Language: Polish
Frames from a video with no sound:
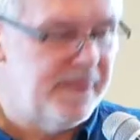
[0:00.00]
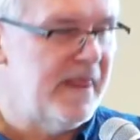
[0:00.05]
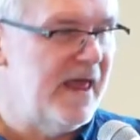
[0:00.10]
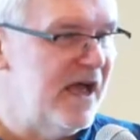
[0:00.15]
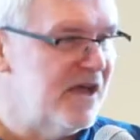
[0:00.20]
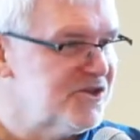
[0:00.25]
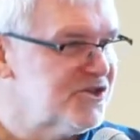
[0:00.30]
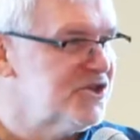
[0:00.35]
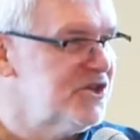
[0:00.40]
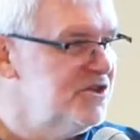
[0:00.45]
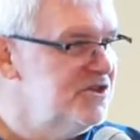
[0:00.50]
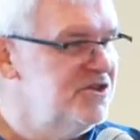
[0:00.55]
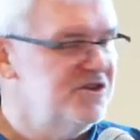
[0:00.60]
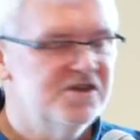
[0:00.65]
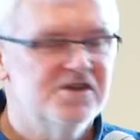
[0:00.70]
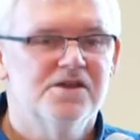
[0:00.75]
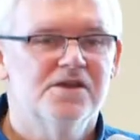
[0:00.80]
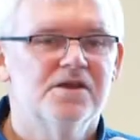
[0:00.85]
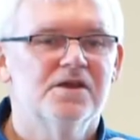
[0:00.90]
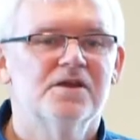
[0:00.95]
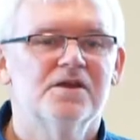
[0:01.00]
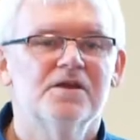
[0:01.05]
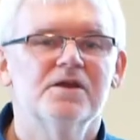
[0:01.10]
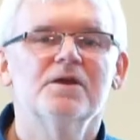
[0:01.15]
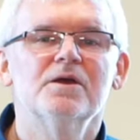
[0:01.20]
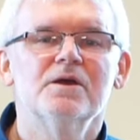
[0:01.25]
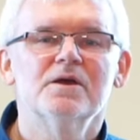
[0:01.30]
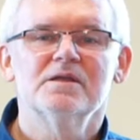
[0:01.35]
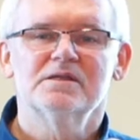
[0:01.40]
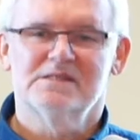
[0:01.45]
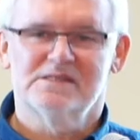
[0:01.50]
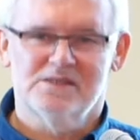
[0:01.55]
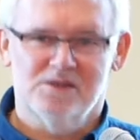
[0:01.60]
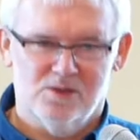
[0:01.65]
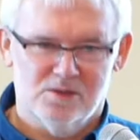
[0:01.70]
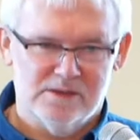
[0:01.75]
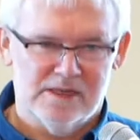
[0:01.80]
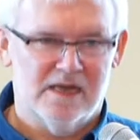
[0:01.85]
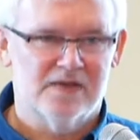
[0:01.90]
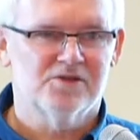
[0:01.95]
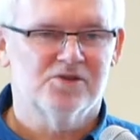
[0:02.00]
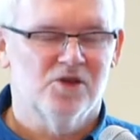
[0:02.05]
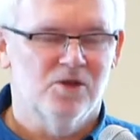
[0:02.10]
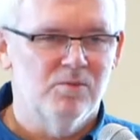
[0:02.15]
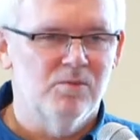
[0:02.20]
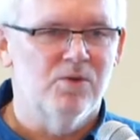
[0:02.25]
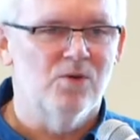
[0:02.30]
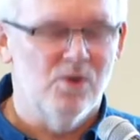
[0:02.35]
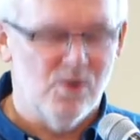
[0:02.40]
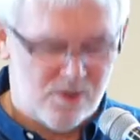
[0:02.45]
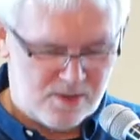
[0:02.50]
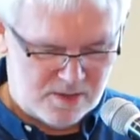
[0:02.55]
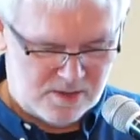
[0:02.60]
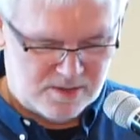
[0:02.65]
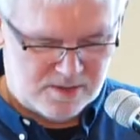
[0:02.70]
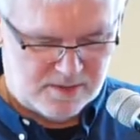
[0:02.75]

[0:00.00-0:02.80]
a Żydzi, co na to Bóg,